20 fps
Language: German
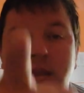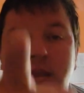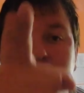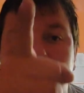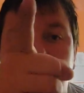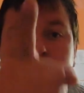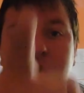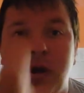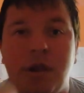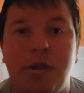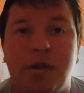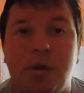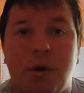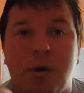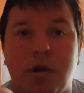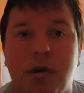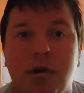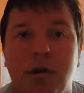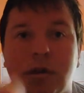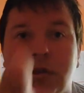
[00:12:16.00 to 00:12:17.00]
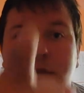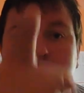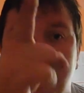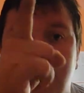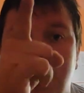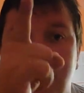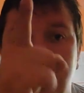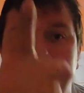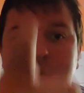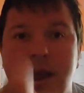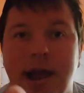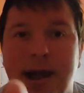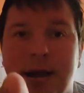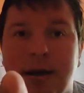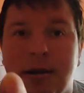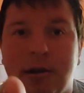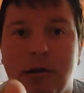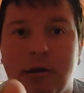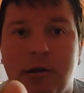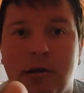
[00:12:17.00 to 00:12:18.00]
dafür sorgen, dass ihr
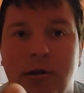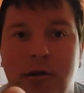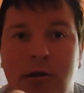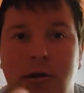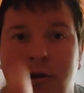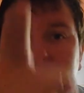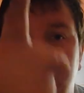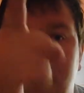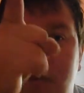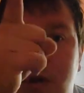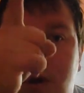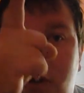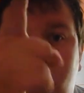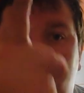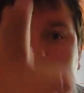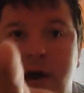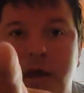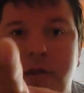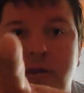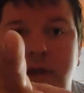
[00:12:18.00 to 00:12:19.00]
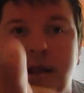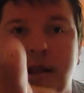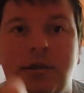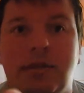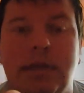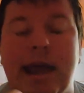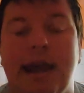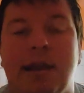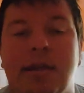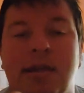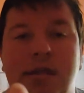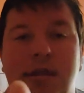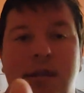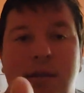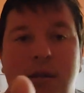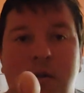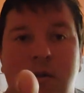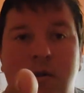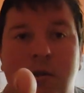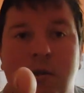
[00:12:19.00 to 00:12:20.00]
für all den Debts
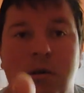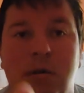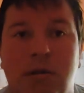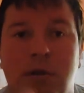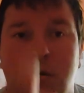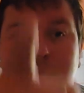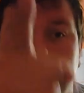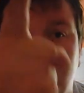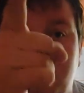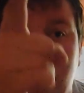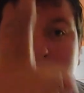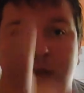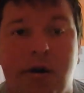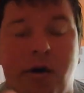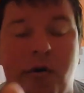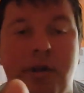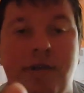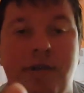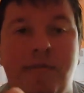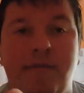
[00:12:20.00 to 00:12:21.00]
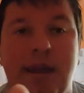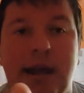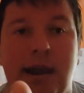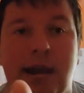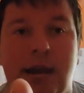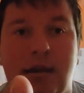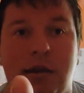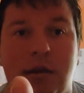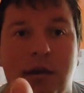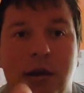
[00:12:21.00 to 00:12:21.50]
bezahlen werdet.